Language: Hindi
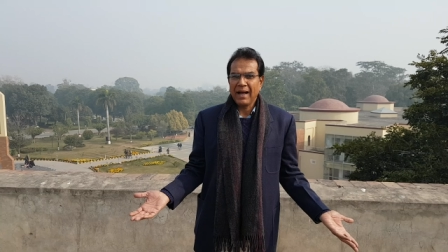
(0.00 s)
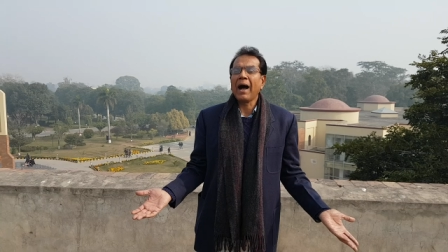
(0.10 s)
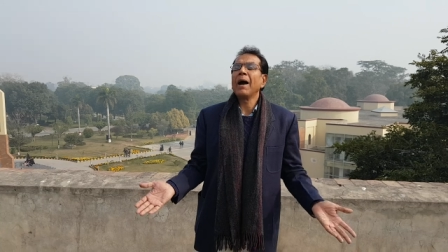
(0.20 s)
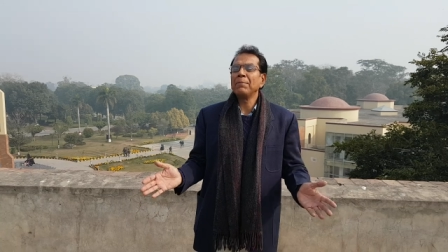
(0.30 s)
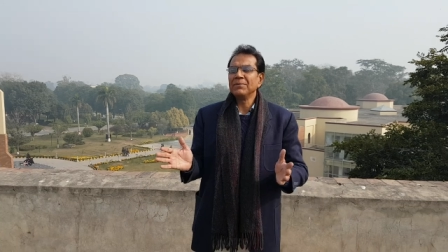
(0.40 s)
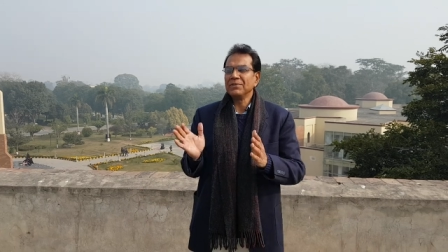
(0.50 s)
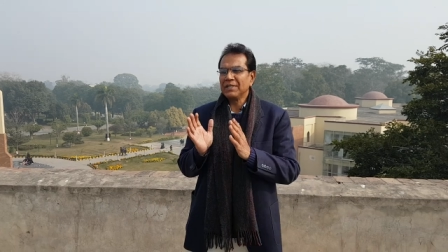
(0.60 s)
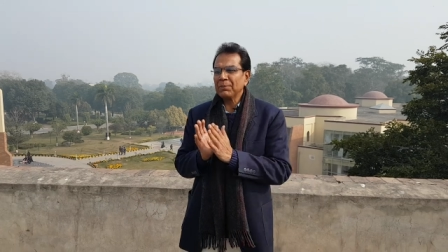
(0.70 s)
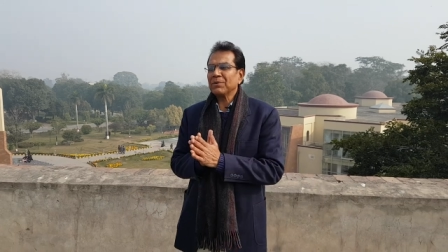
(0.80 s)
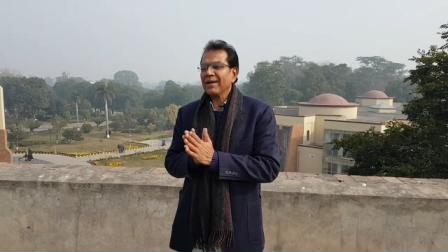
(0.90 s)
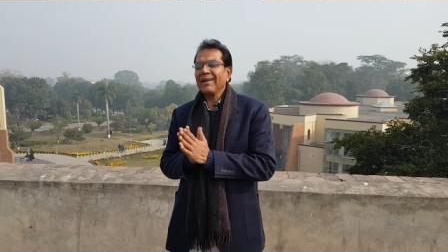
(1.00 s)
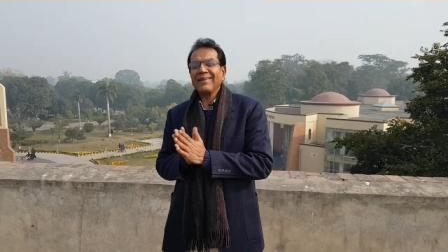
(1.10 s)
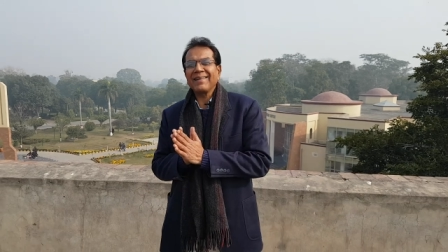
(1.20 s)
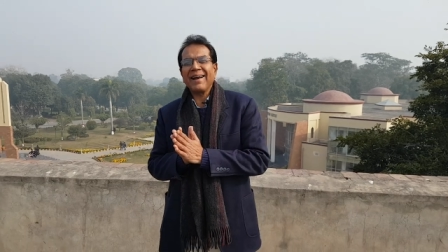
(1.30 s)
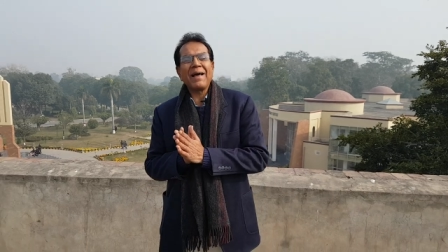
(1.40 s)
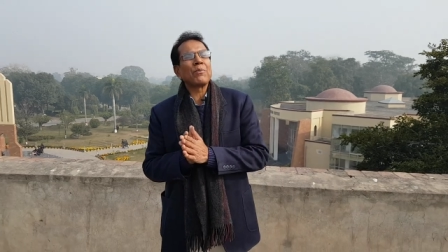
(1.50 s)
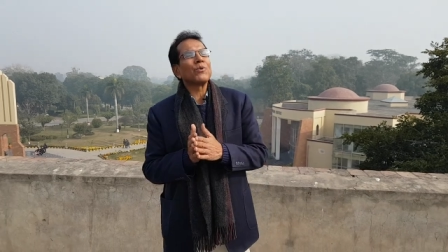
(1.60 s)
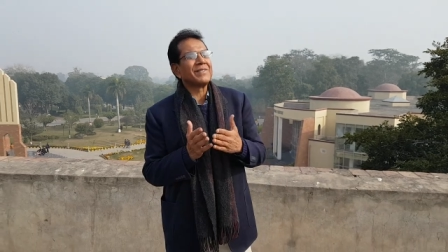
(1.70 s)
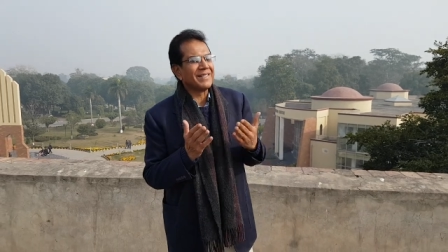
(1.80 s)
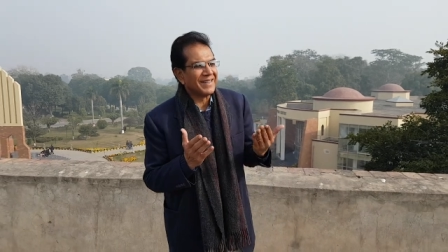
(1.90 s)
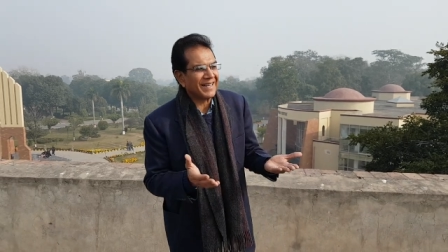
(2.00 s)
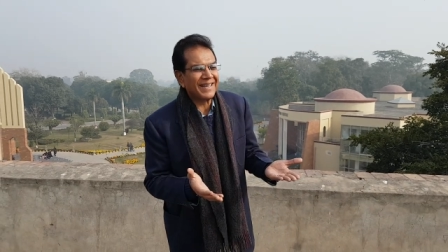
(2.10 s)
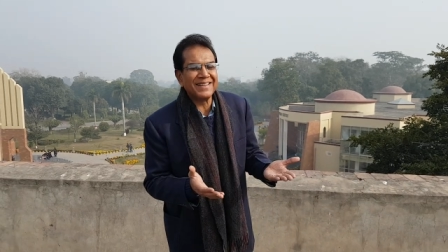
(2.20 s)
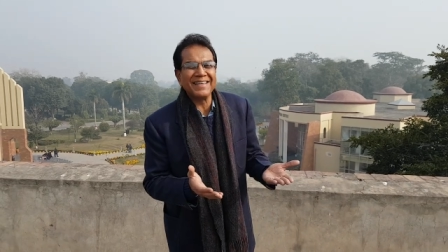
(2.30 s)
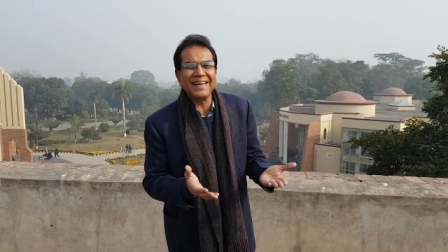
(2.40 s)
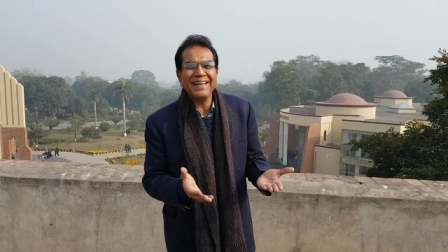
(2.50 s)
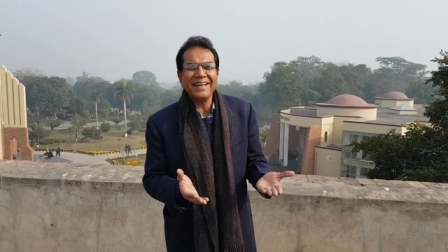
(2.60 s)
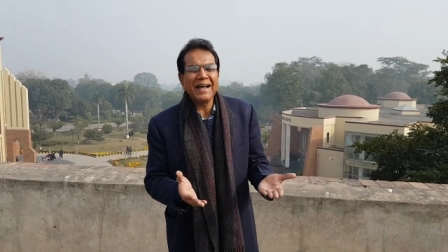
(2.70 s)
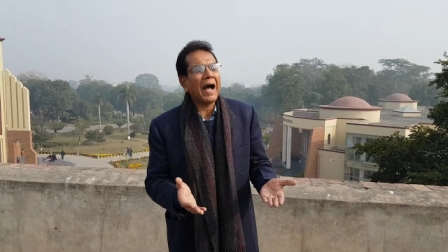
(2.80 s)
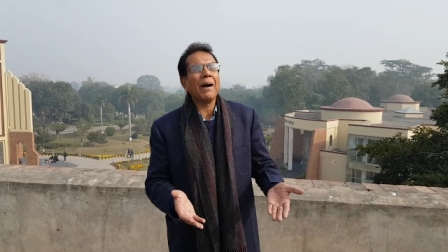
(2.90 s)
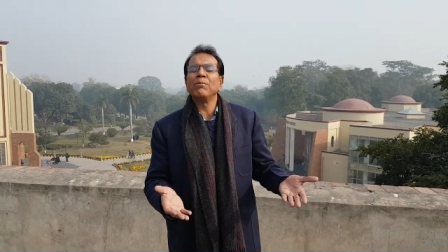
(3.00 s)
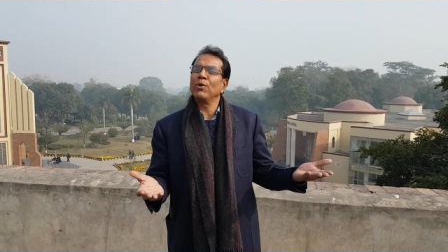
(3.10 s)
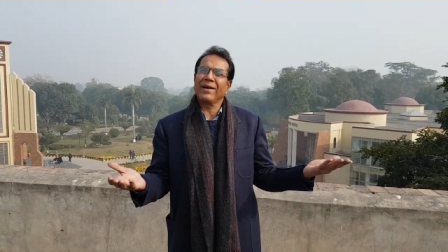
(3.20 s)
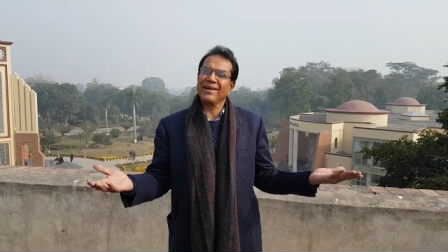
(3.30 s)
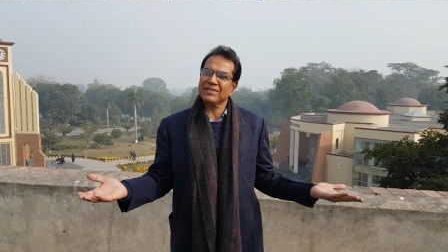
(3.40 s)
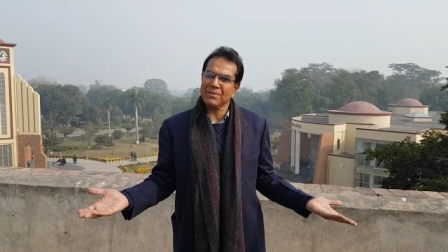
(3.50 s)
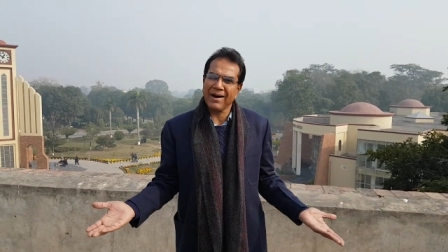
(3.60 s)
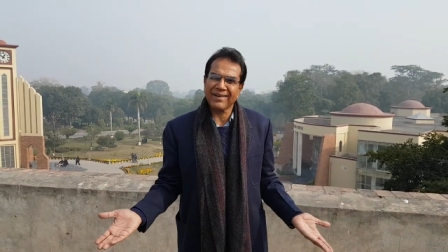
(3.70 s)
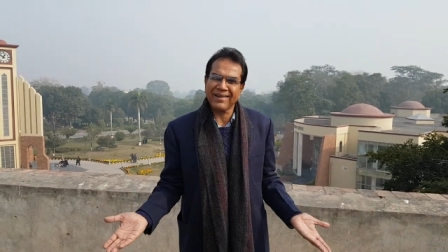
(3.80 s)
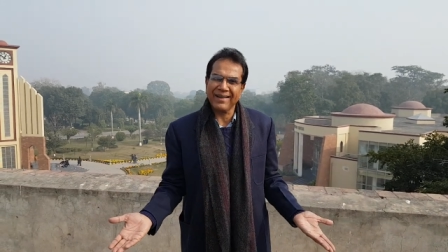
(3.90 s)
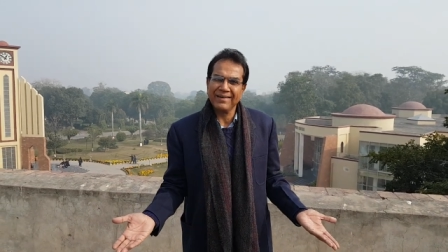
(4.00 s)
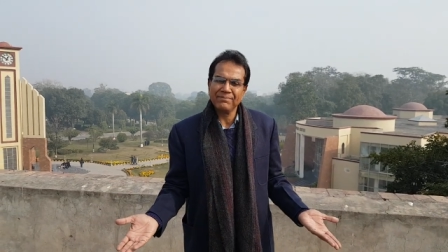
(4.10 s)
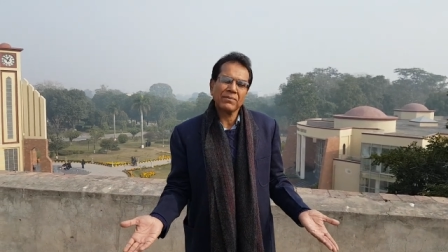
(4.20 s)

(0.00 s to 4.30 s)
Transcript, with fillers: आप जब तक अल्लाह ताला ने आपको ज़िंदगी दी है आप मुरिंगा इस्तेमाल करें